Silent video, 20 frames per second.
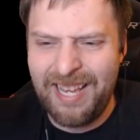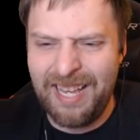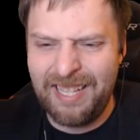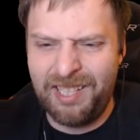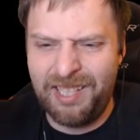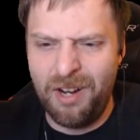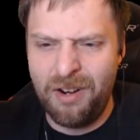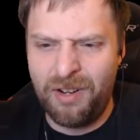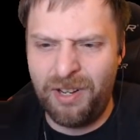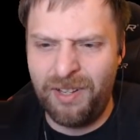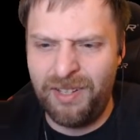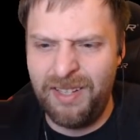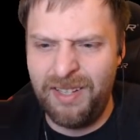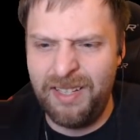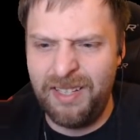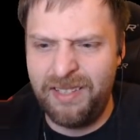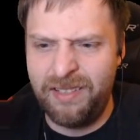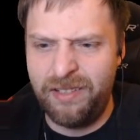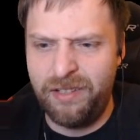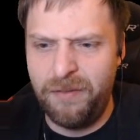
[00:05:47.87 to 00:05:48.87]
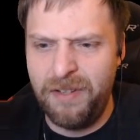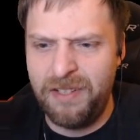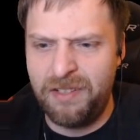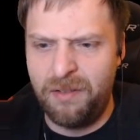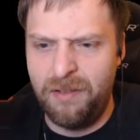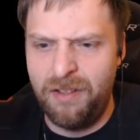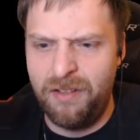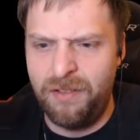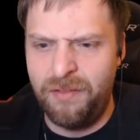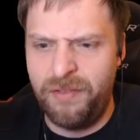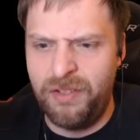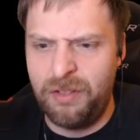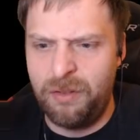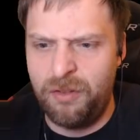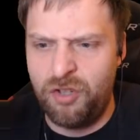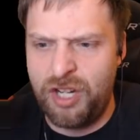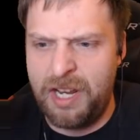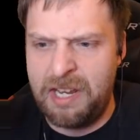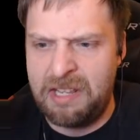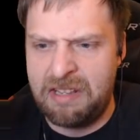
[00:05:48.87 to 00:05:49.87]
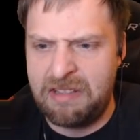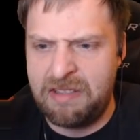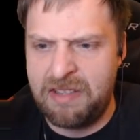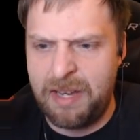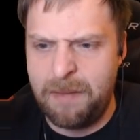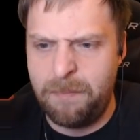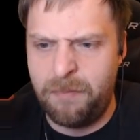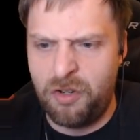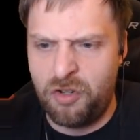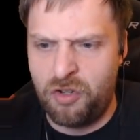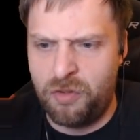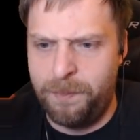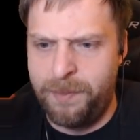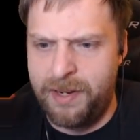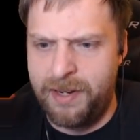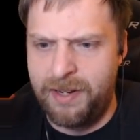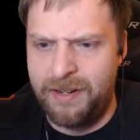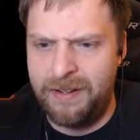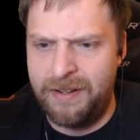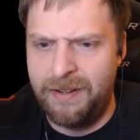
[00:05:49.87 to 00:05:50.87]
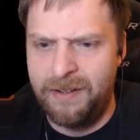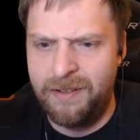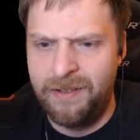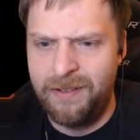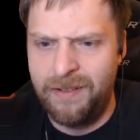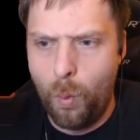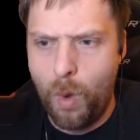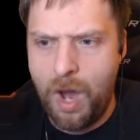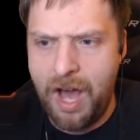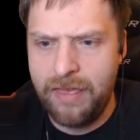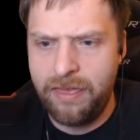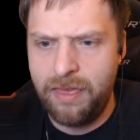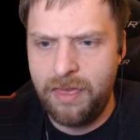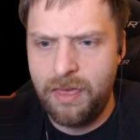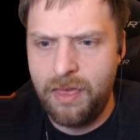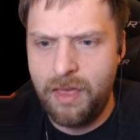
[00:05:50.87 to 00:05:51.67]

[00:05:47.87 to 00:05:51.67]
ist so, das ist wie so, wie so ein schlechter Triptisch-Spiel. What?